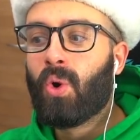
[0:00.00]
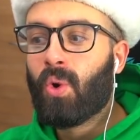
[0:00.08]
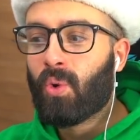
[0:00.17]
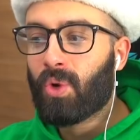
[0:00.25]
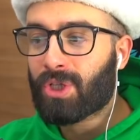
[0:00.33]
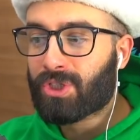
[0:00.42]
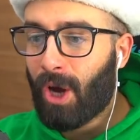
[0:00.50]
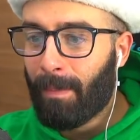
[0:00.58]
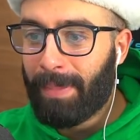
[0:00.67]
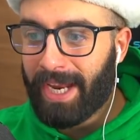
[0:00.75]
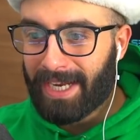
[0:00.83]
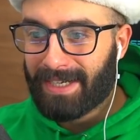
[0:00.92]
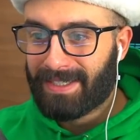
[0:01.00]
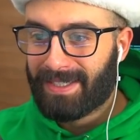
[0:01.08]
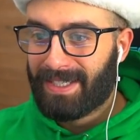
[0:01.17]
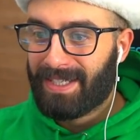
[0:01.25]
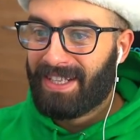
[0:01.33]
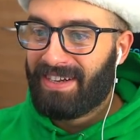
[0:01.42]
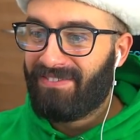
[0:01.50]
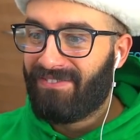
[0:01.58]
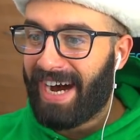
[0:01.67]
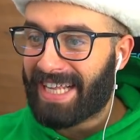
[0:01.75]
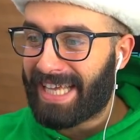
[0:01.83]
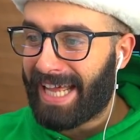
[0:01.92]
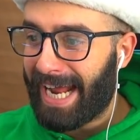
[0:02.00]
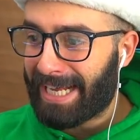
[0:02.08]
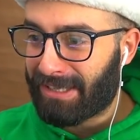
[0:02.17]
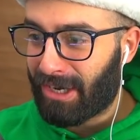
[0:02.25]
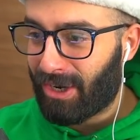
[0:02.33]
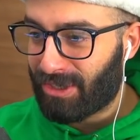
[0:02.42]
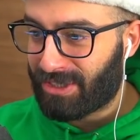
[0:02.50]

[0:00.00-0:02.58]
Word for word: Uno zombie! Vade retro,